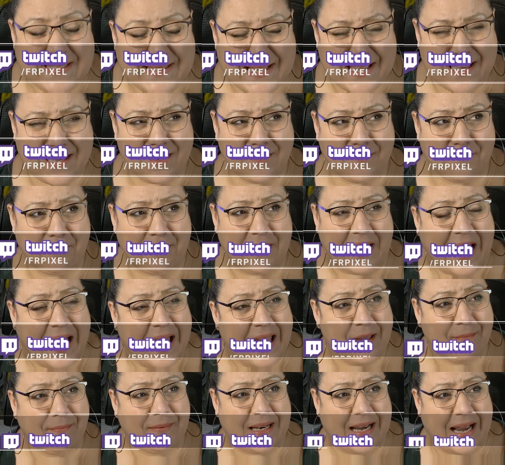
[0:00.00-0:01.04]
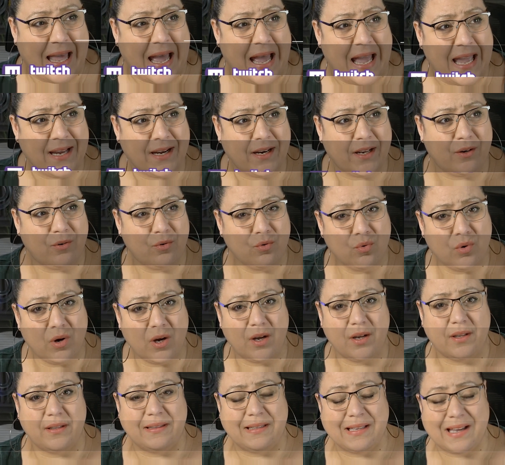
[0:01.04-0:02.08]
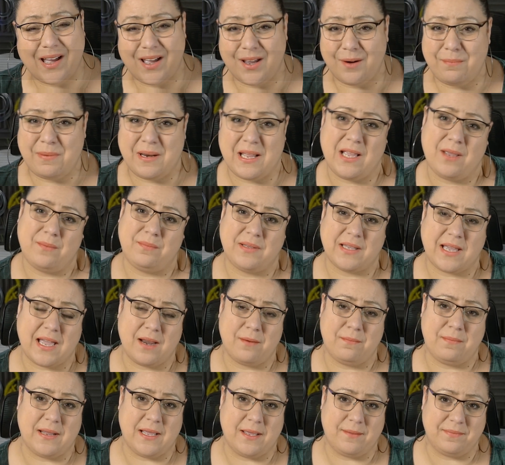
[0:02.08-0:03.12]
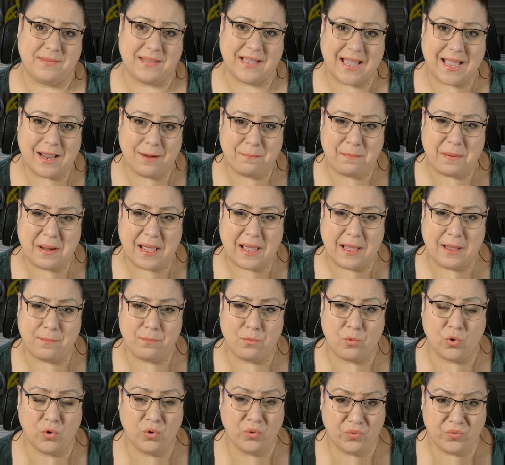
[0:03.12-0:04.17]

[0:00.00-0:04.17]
dahin bleibt leider nur dranbleiben, dranbleiben, dranbleiben und